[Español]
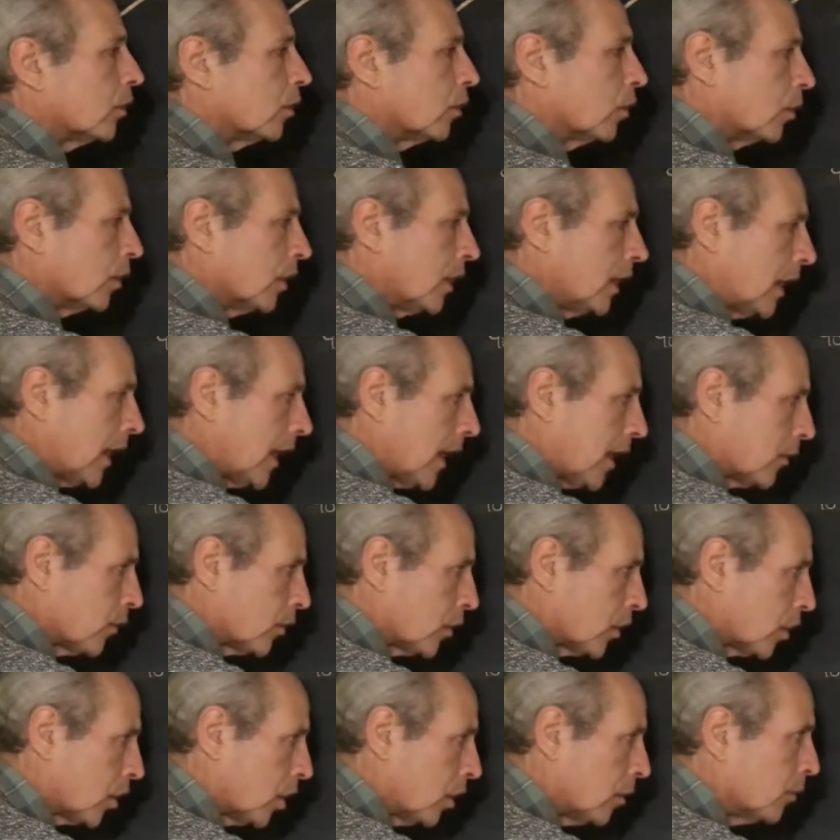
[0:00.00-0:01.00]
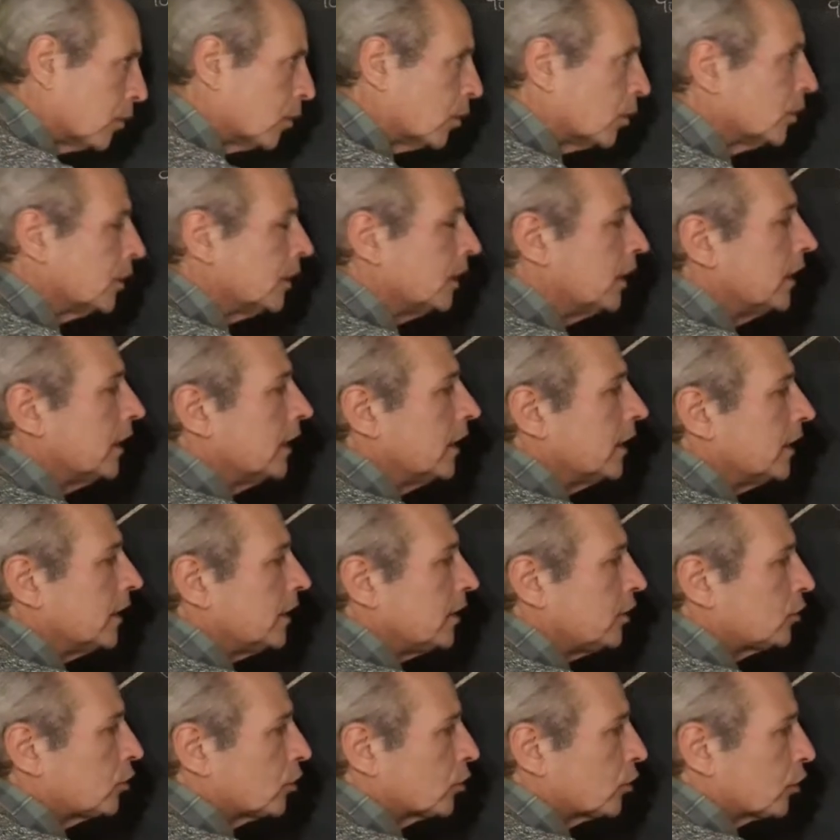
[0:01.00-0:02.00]
un lado en común
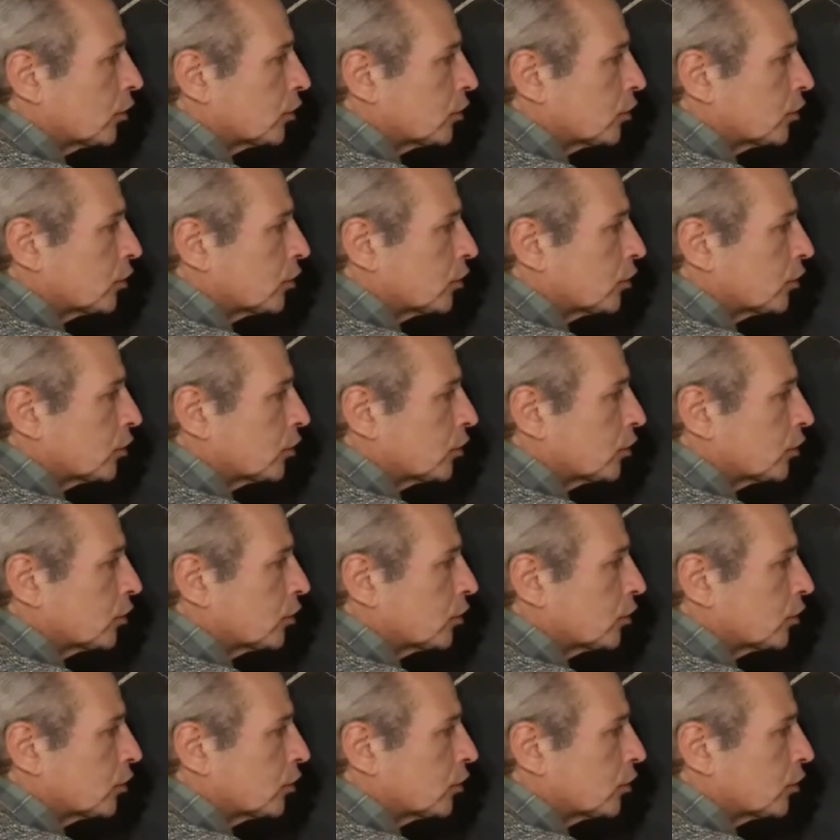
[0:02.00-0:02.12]
y sus